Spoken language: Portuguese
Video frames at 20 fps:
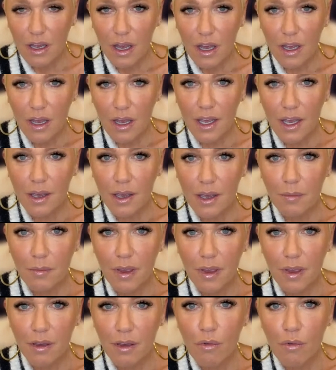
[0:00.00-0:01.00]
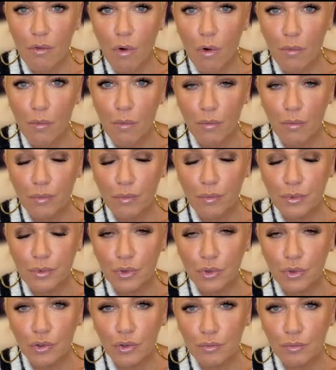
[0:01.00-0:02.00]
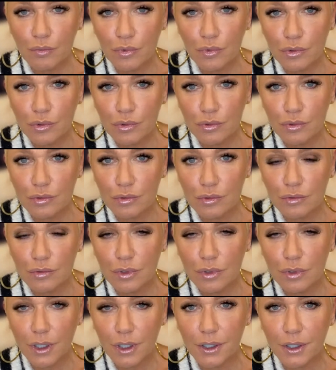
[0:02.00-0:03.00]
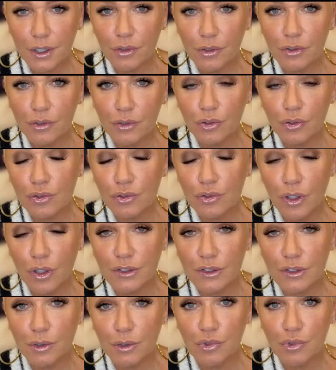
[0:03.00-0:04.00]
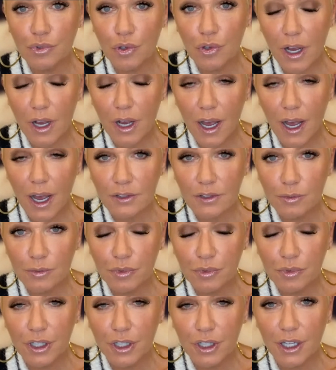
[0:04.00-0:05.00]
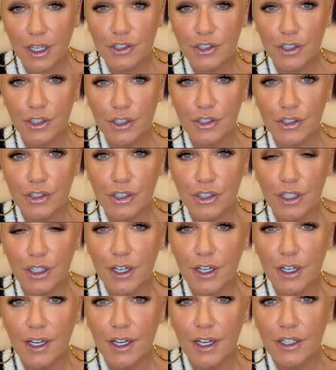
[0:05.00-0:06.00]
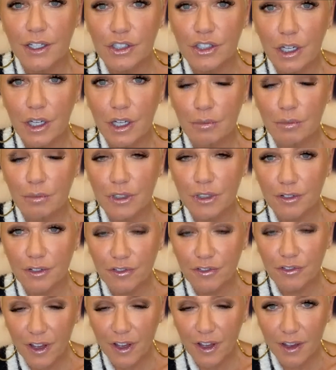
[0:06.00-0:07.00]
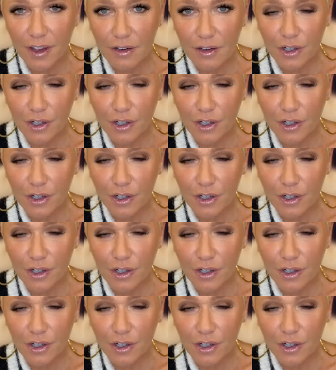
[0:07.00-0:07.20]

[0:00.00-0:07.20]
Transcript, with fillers: É, eu, como todo mundo, é, nós, todos nós estamos chocados porque a gente tinha muita fé.